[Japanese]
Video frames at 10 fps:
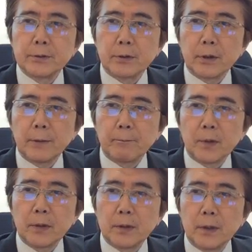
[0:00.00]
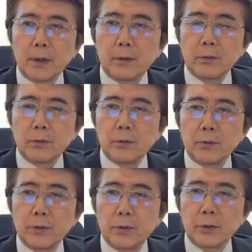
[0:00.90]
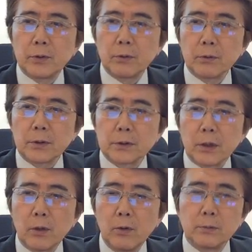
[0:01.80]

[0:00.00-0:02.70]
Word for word: それから、一頃ですね